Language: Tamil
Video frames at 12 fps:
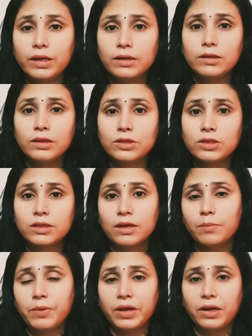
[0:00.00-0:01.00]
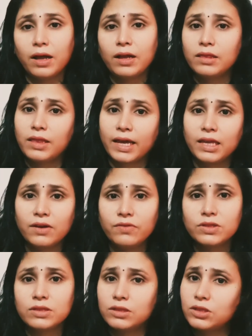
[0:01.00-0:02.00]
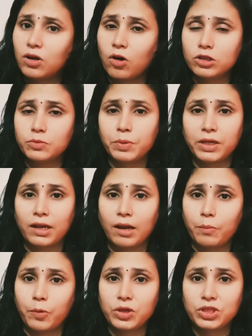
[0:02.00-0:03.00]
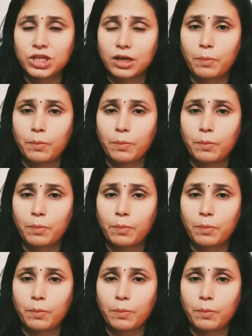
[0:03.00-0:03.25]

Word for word: இருந்துச்சு அப்படின்னா தயவு செஞ்சு ஹாஸ்பிட்டலில் போய் செக்